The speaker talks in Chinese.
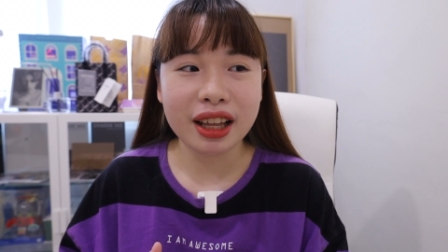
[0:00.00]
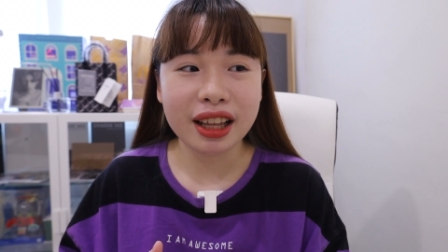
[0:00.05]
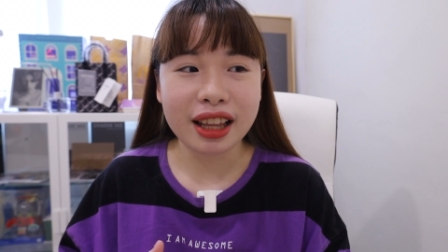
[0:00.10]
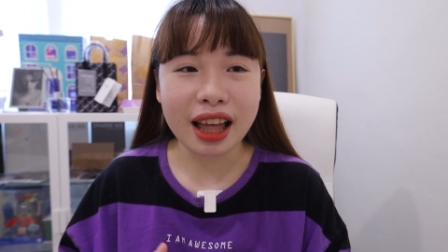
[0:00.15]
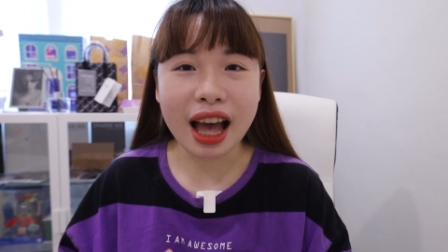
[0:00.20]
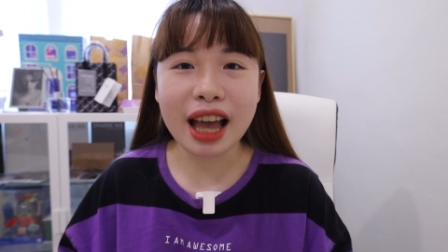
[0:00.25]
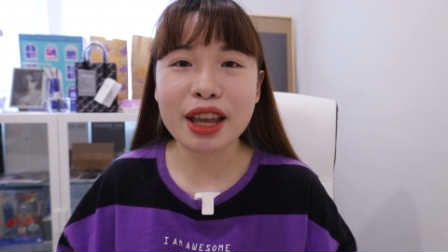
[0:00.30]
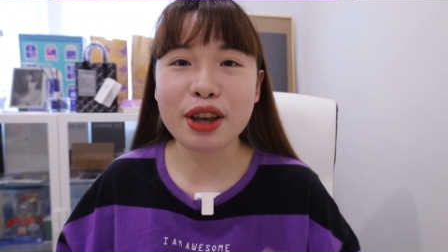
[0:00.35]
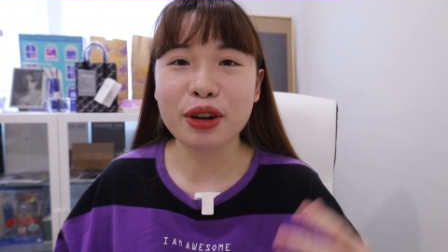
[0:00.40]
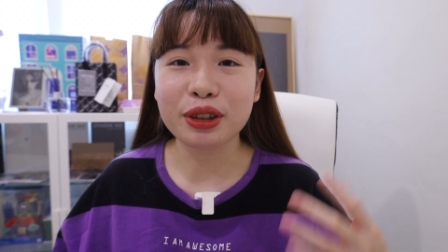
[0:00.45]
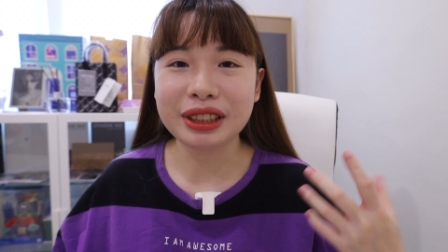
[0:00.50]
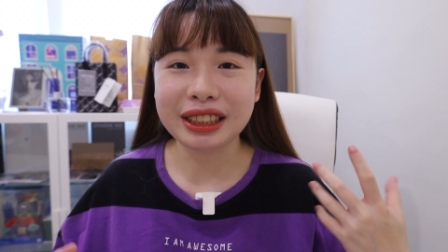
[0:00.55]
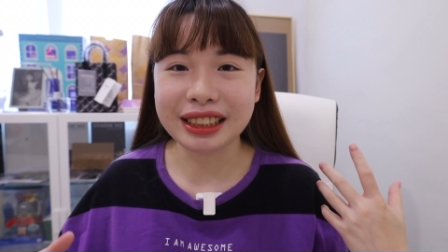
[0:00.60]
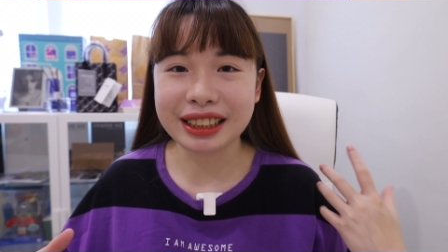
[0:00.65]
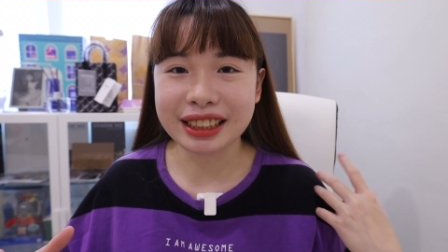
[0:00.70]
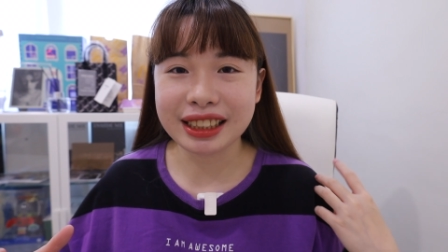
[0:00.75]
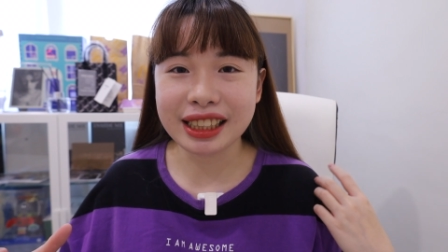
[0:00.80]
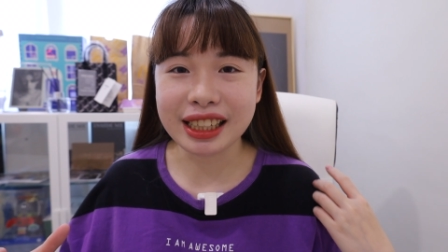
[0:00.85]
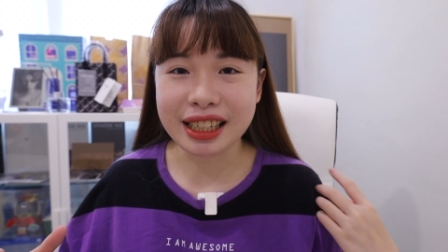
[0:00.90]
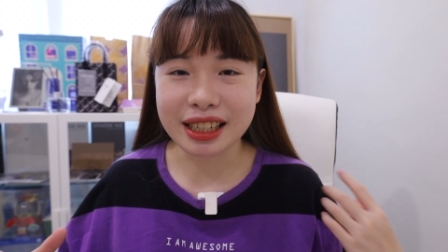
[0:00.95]
它有几
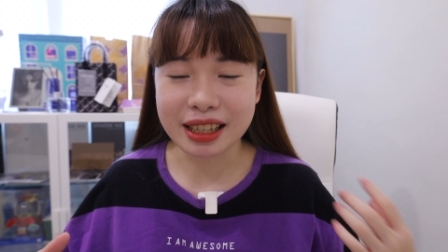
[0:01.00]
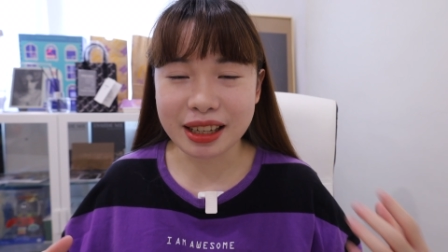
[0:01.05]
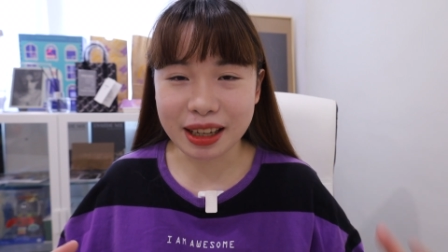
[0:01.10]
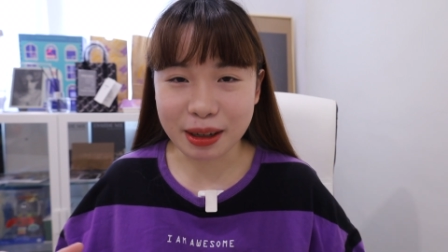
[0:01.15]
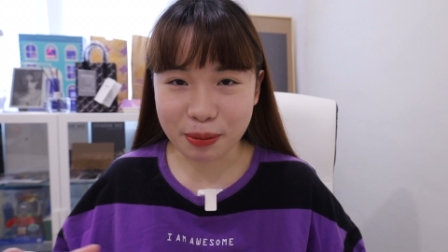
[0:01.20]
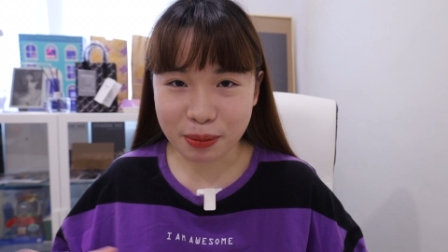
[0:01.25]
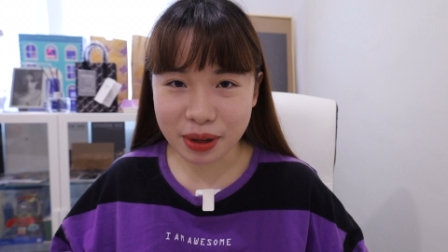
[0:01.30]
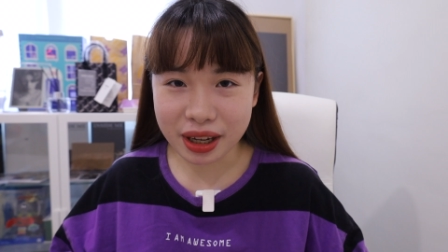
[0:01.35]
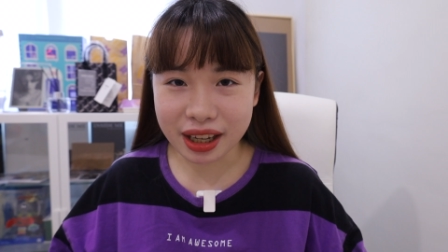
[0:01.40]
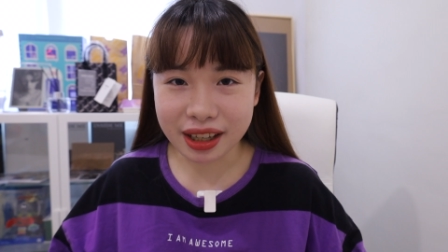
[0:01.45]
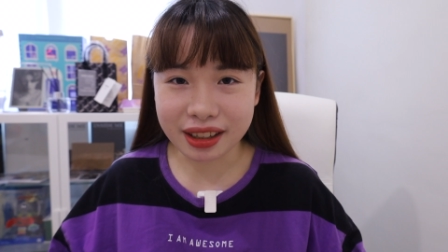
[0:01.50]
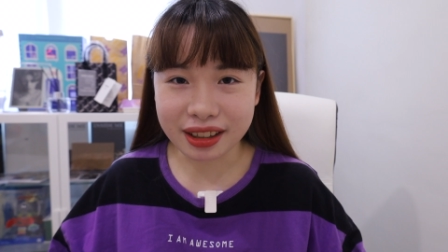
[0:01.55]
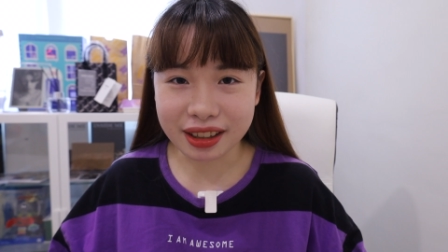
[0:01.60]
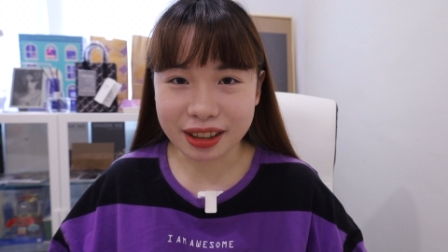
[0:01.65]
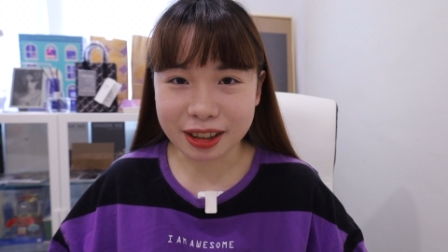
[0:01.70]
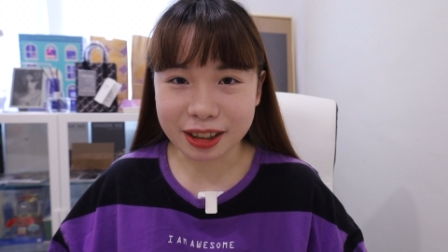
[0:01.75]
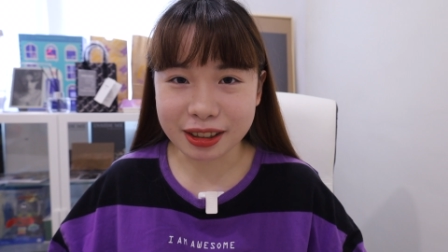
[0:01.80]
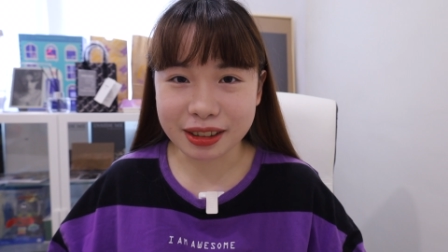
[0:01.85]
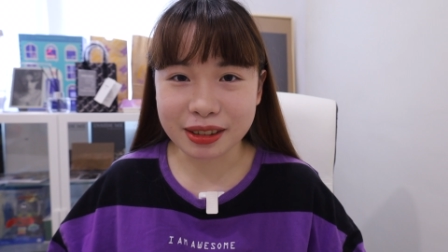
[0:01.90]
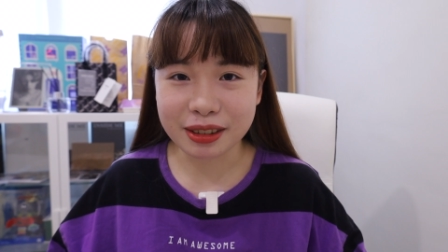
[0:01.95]
支影影片
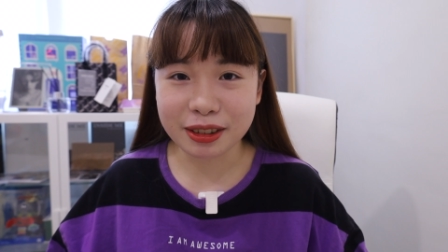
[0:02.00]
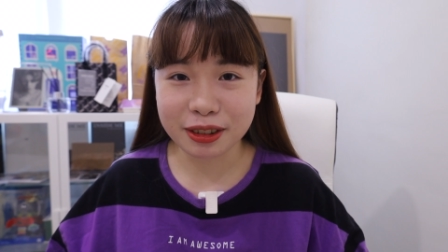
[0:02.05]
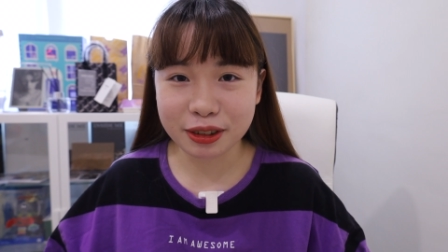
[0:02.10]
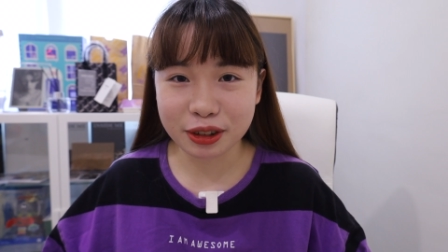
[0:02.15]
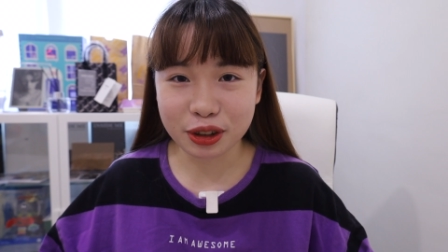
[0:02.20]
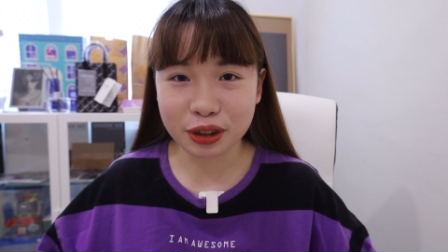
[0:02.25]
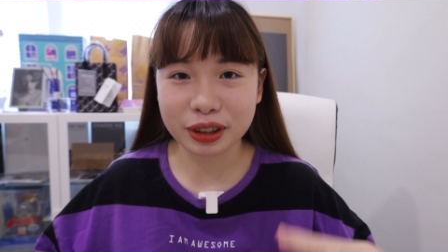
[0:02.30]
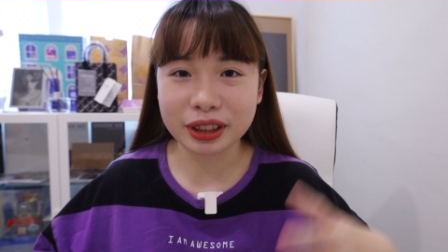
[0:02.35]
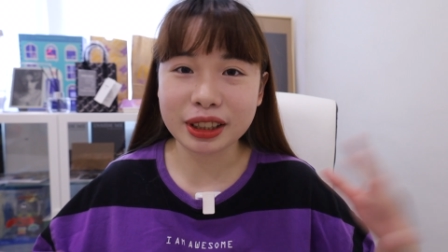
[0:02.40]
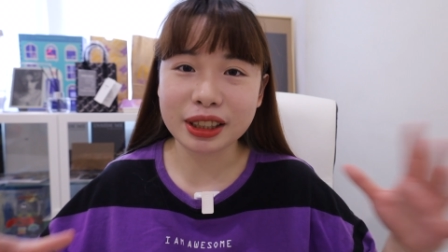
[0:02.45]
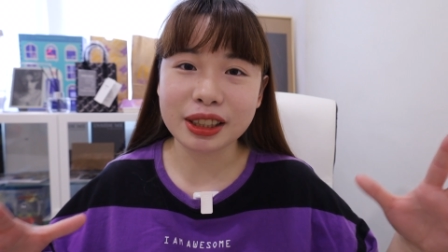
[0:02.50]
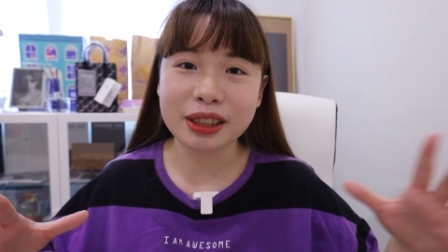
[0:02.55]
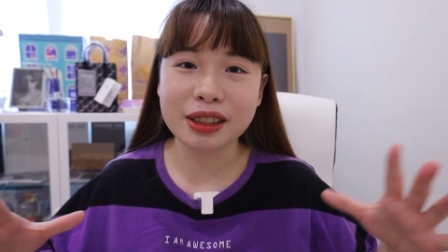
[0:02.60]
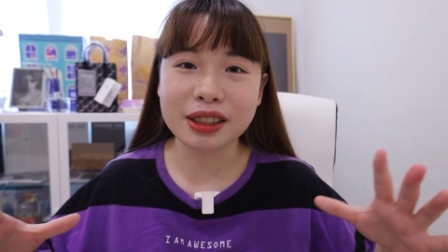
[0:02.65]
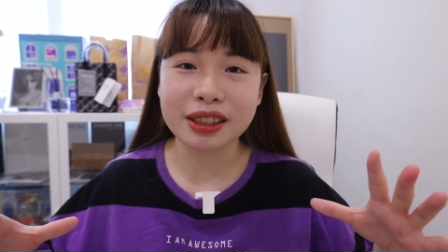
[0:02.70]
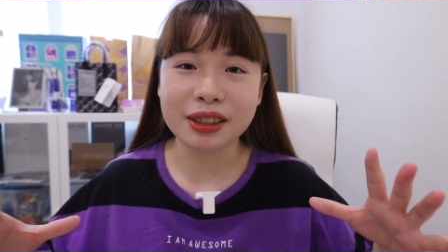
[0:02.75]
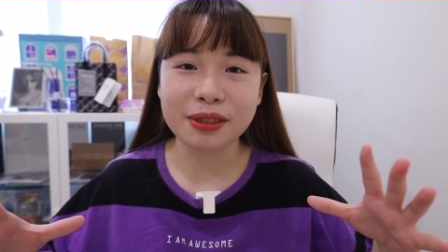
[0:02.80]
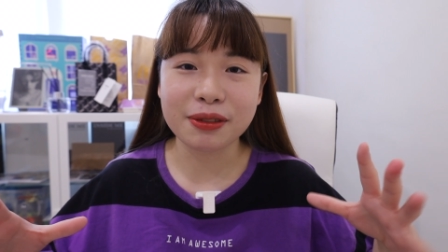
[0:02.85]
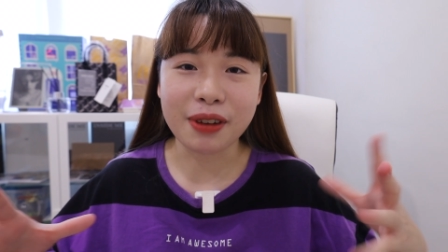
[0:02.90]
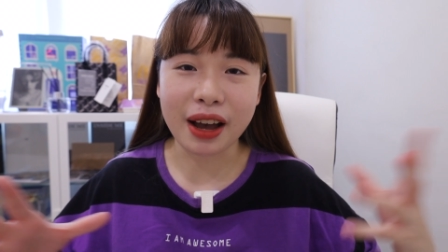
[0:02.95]
的，就
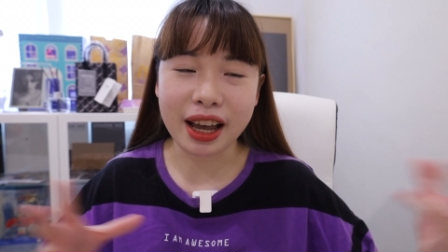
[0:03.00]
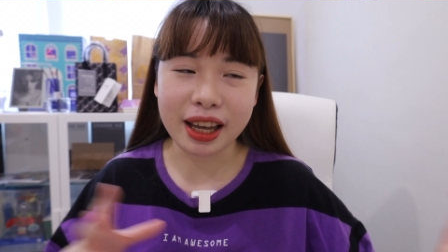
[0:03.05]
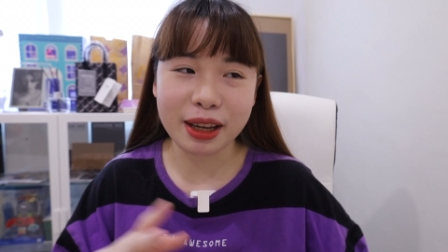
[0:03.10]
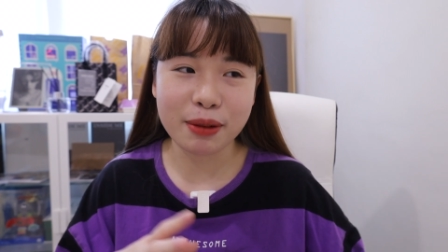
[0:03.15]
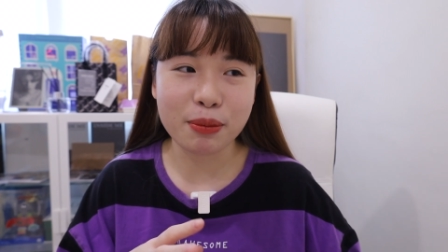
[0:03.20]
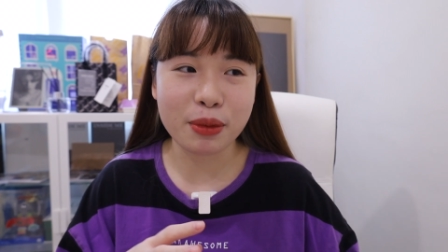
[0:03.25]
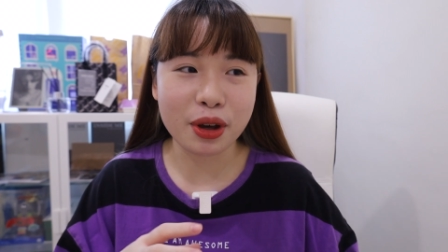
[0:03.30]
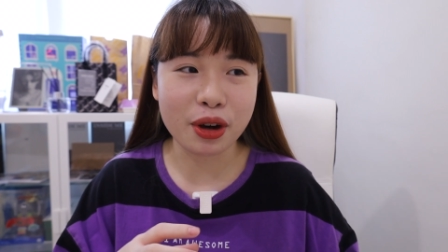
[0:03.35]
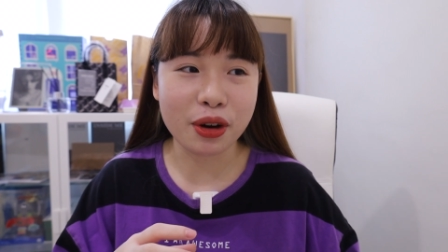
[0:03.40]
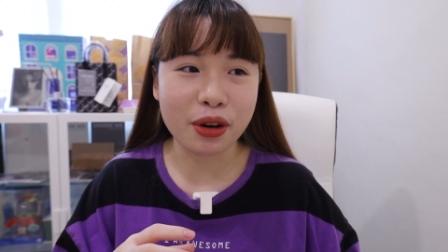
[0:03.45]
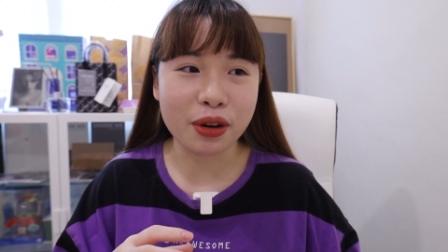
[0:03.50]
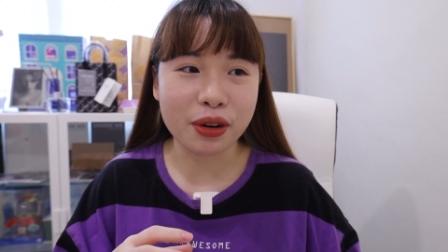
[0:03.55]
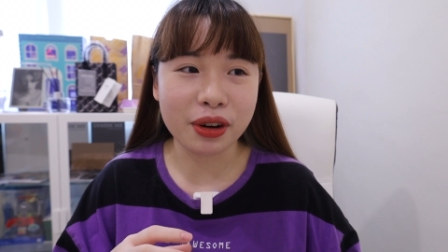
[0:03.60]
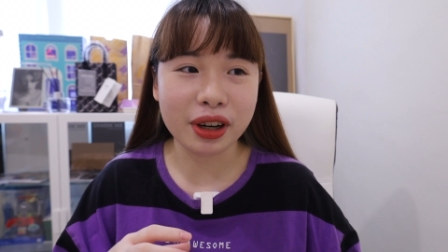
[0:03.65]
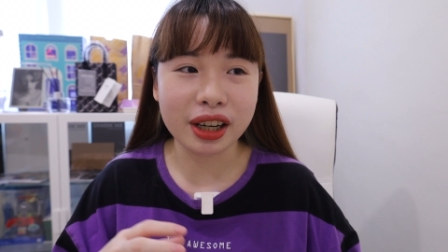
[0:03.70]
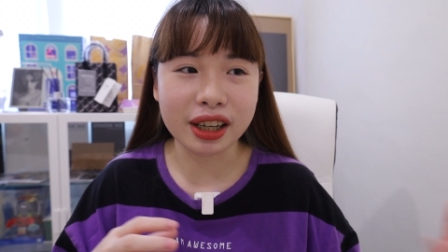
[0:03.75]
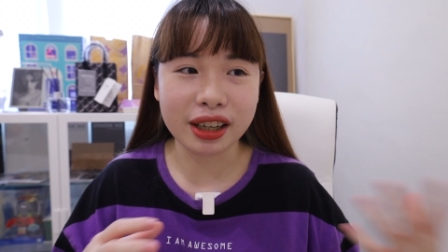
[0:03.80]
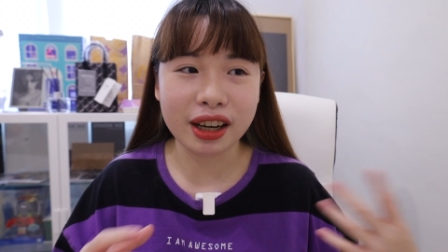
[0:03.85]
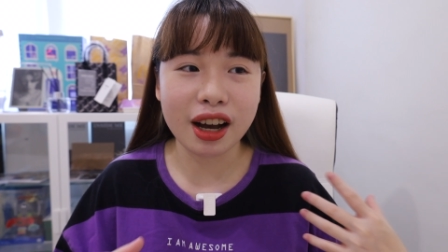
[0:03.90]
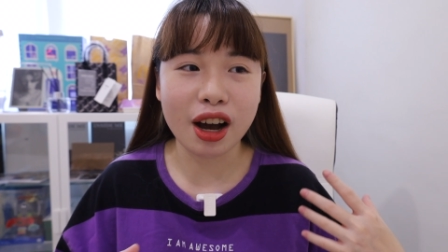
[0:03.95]
是反应没有
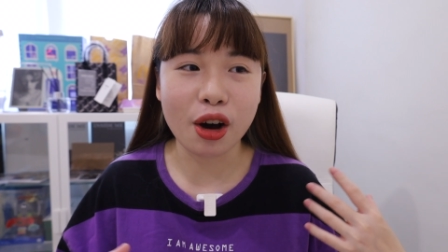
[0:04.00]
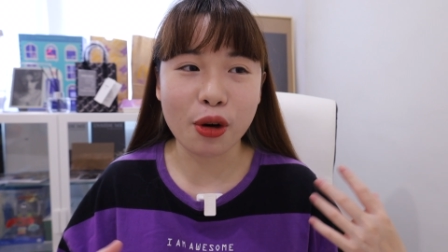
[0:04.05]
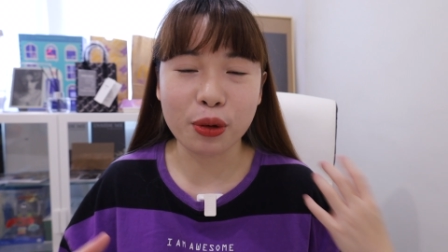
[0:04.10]
很好。